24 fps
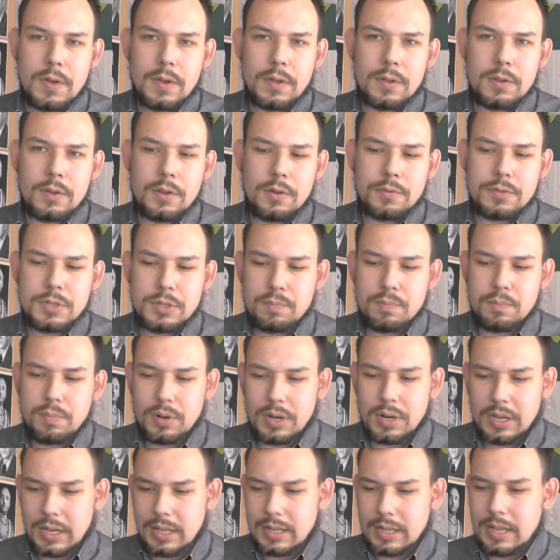Dowcip
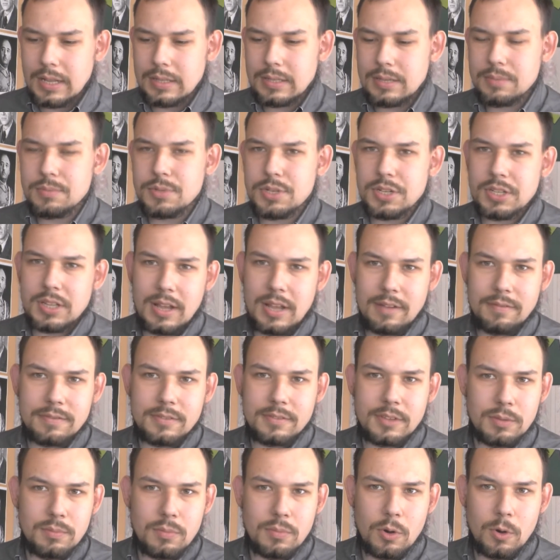polega na tym, że tam w
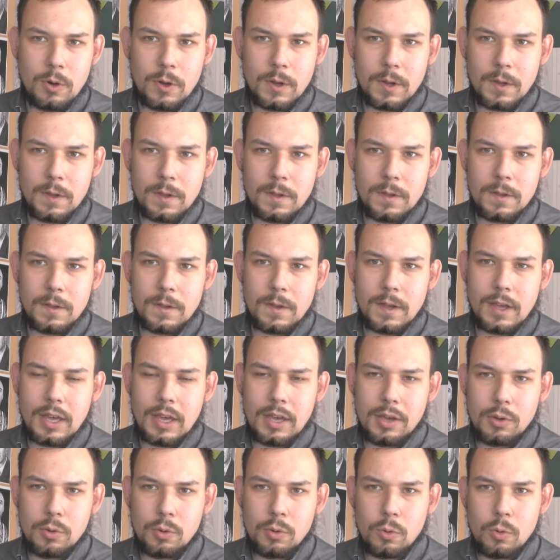tym
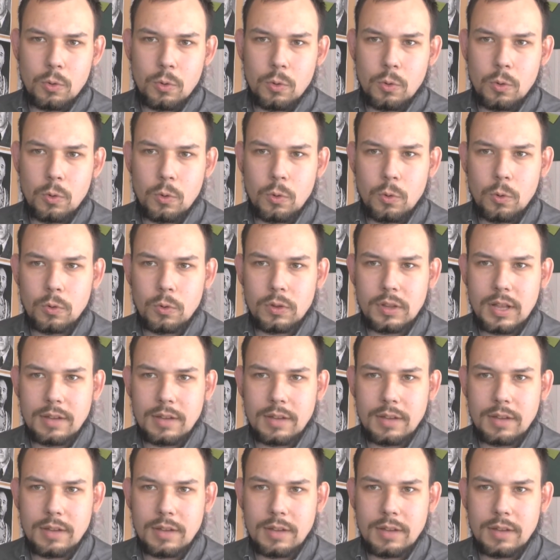okręgu,